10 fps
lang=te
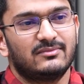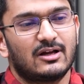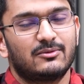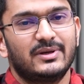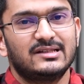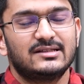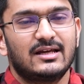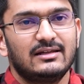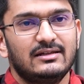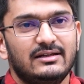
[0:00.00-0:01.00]
నాకు
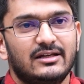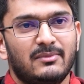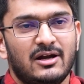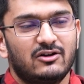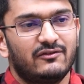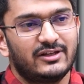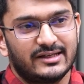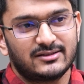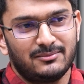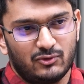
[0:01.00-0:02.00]
బేసికల్లీ డిమాండ్ ఆఫ్ ది
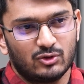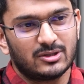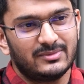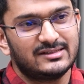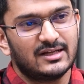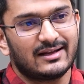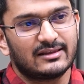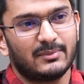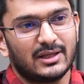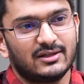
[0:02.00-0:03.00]
ఎగ్జామ్ కొంచెం ఈజీగా
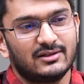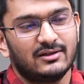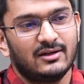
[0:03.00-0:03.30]
అర్థమైంది